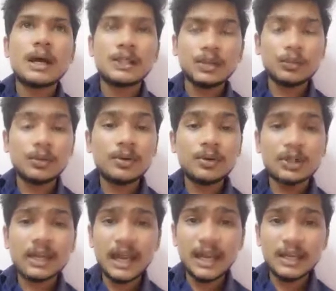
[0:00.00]
இந்த மூவி வந்து
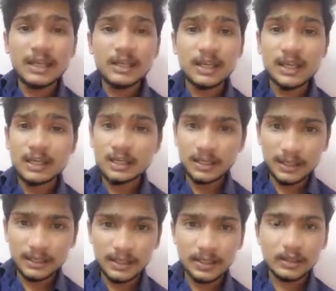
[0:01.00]
நைன்டீன் எயிட்டி
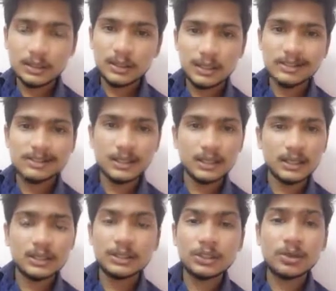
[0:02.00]
எயிட்டில் ரிலீஸ் ஆயிருக்கு
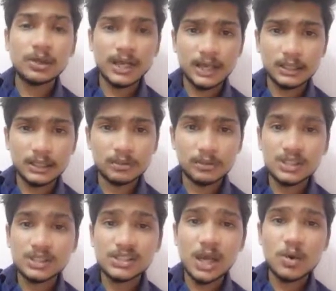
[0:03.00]
இதோட டேரக்டர் வந்து
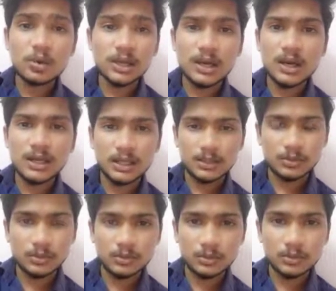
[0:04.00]
இசாவோ டஹாட்டா
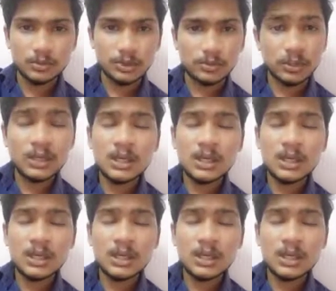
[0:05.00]
அப்படின்னு சொல்கிற ஒருத்தர்